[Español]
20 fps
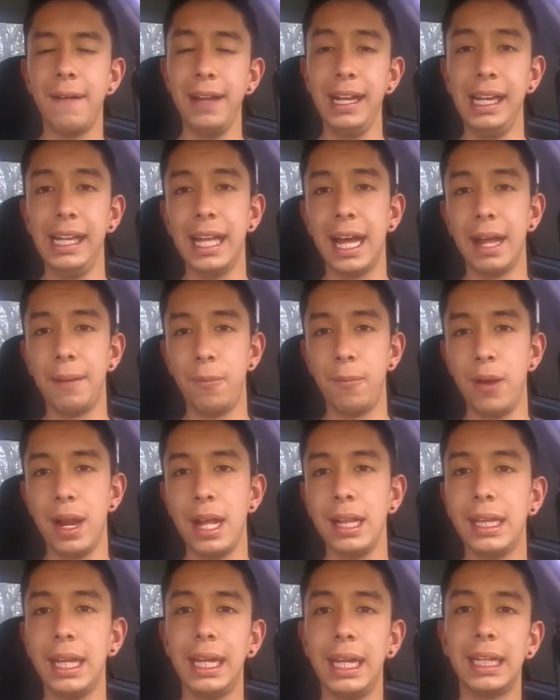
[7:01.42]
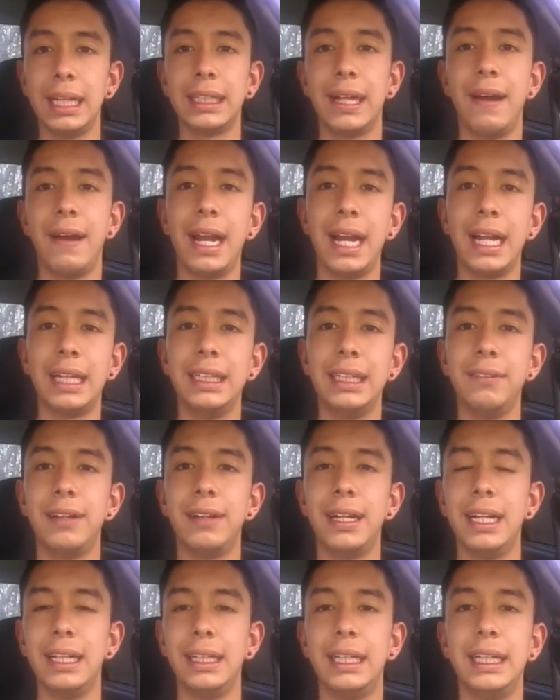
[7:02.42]
habilidad al volante, hay que saber las
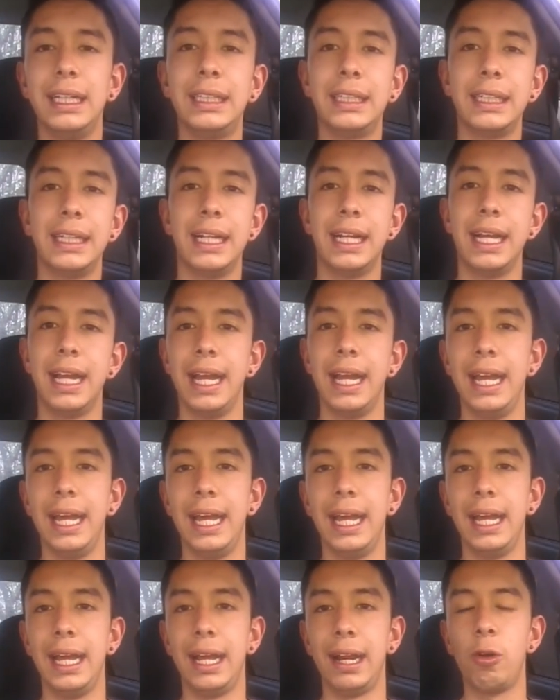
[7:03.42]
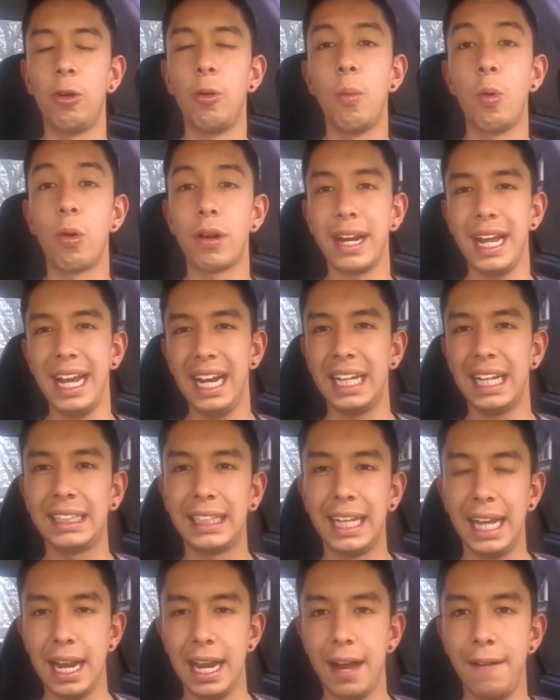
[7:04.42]
diferentes eh, como
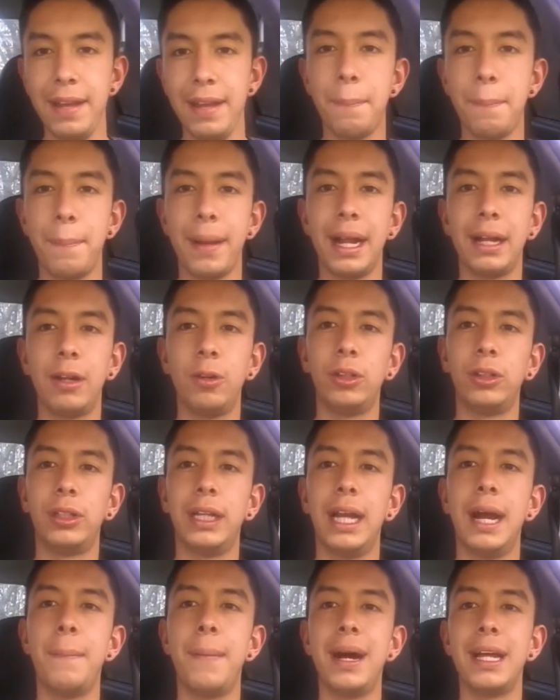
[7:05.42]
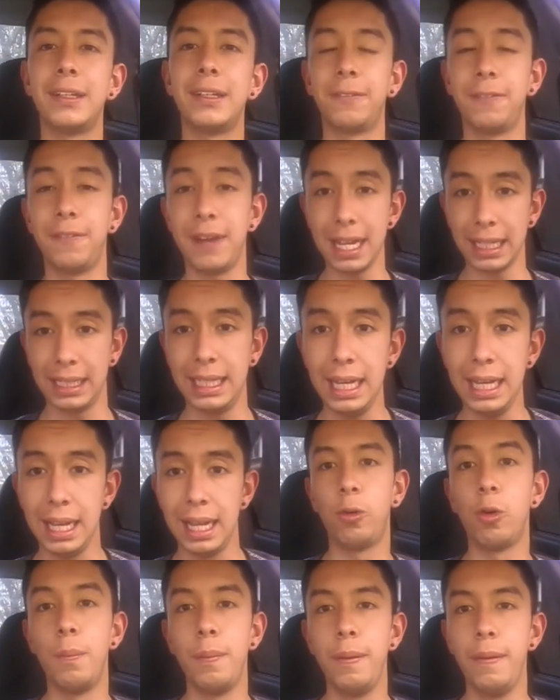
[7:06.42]
reglas que hay en la vía para que sea más fácil
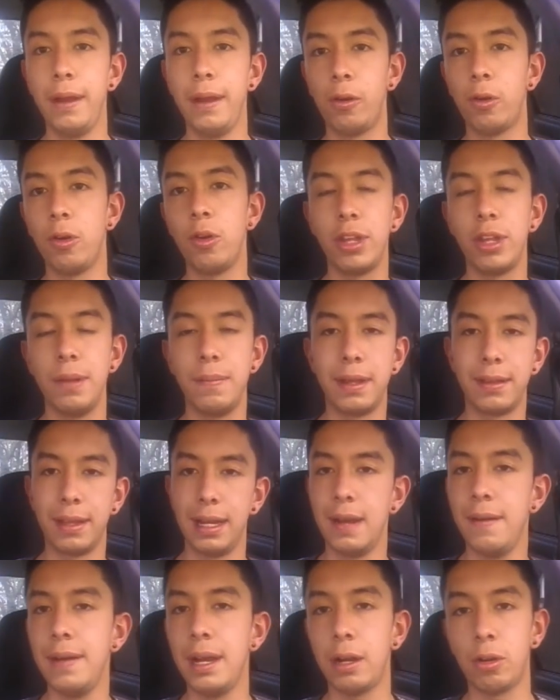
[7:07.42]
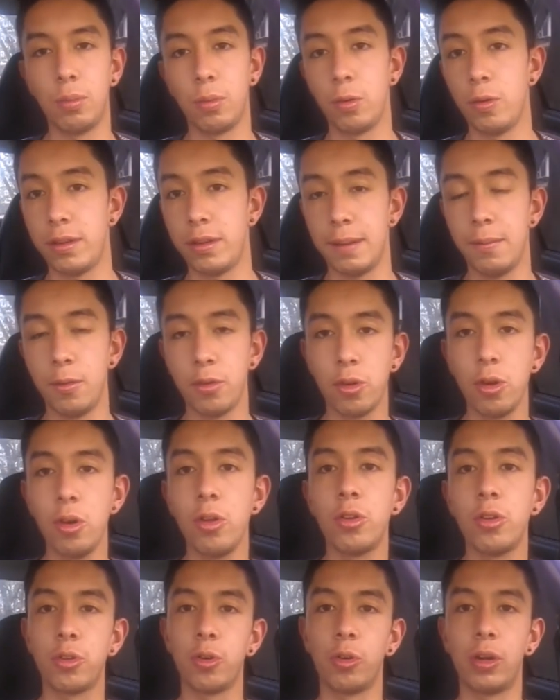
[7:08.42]
convivir con los demás en la vía. Como no estamos
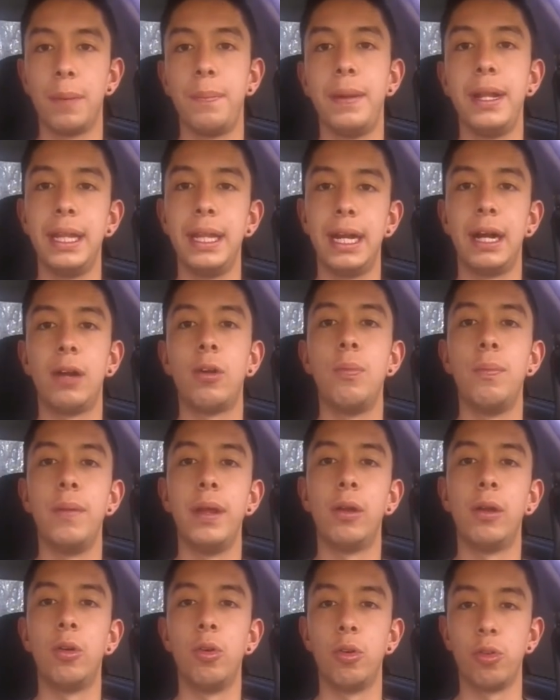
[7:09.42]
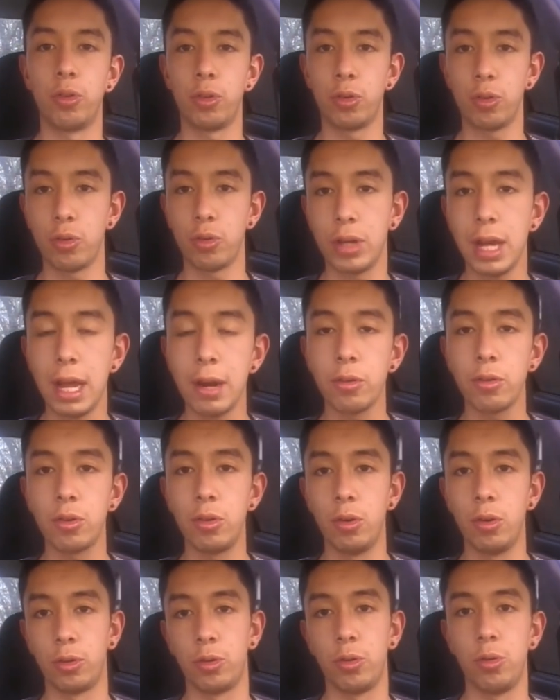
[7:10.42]
solos, nos toca aprender a convivir con los otros carros,
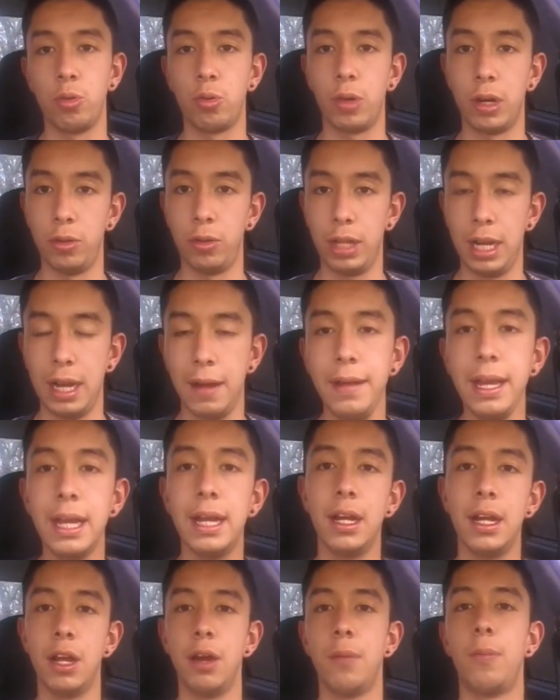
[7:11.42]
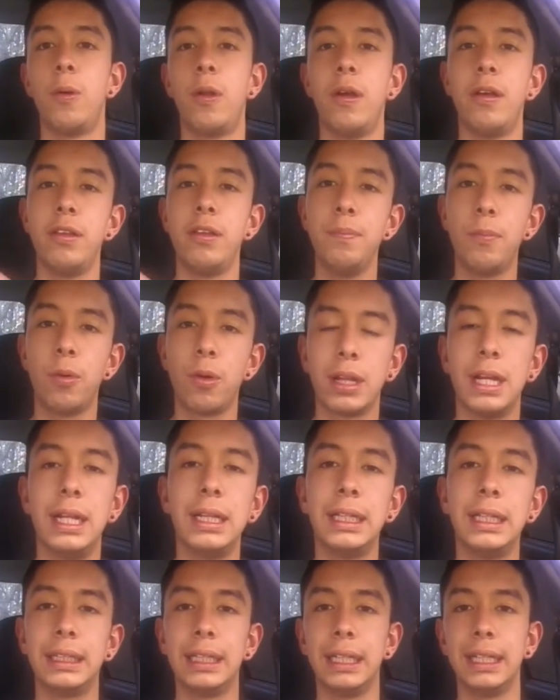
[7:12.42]
con los otros usuarios de la vía. Por eso es
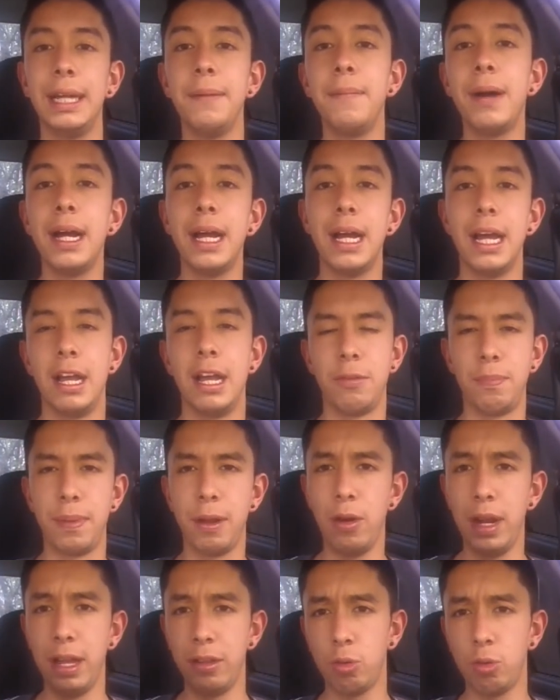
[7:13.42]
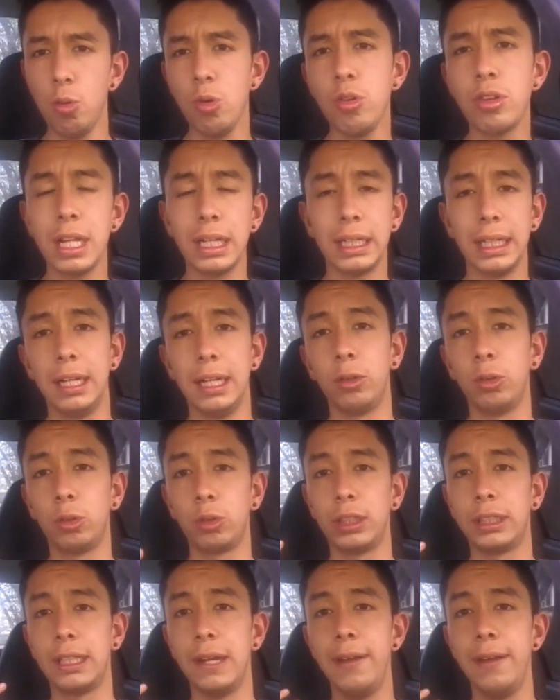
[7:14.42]
importante este tema. Espero les guste. Si les
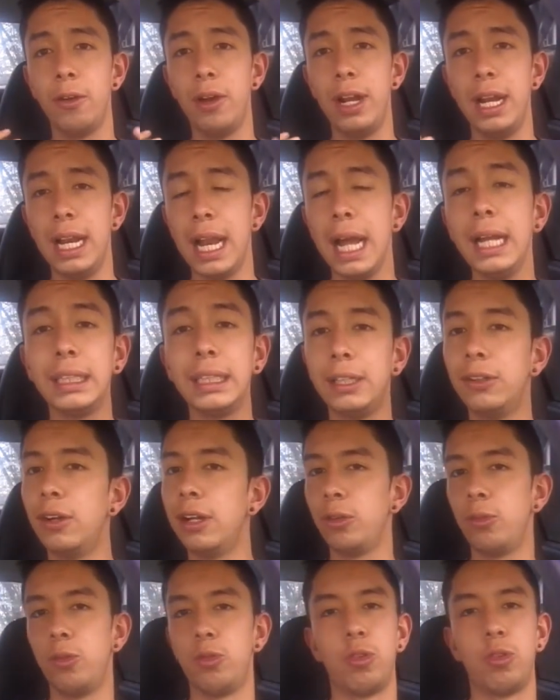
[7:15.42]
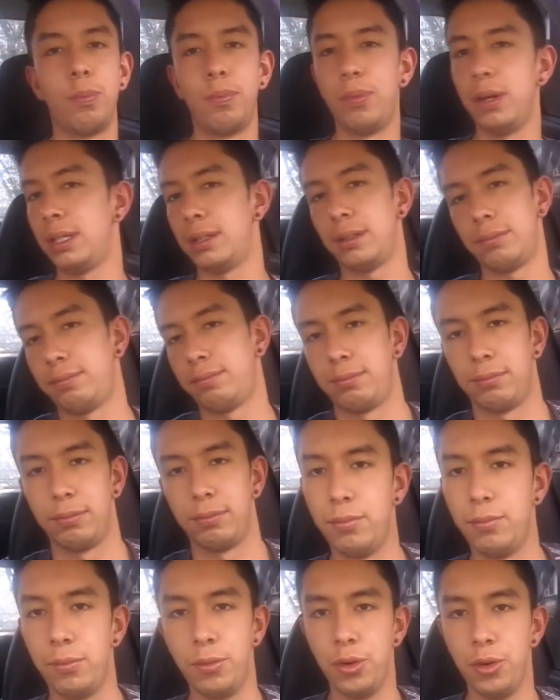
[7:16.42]
gustó este video, den like. Si no les gustó, pues
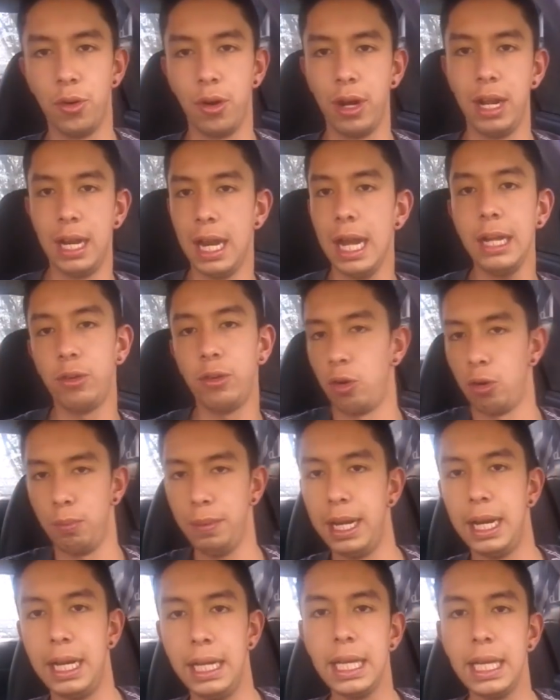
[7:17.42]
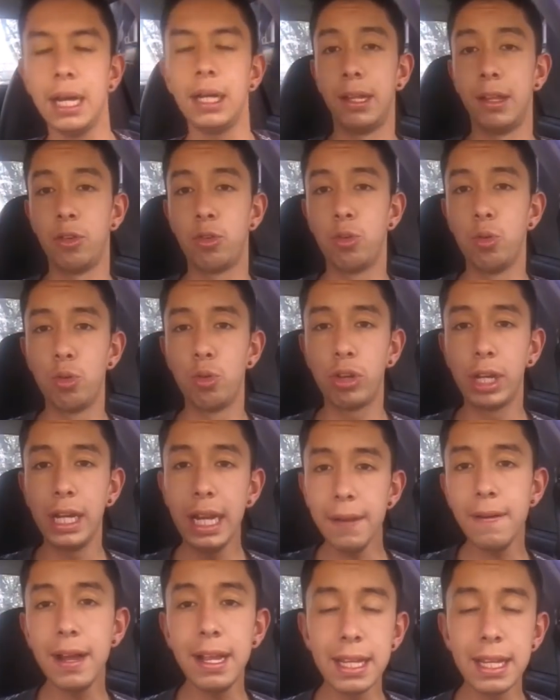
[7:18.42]
no le den like, no lo miren y ya.
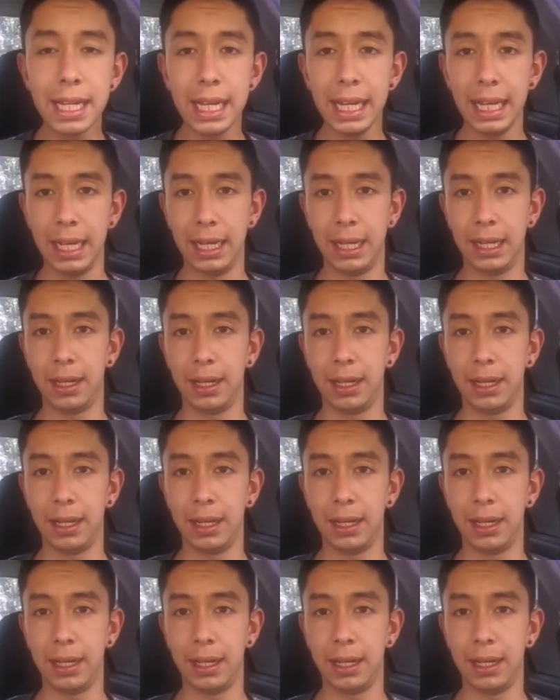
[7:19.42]
Suscríbanse.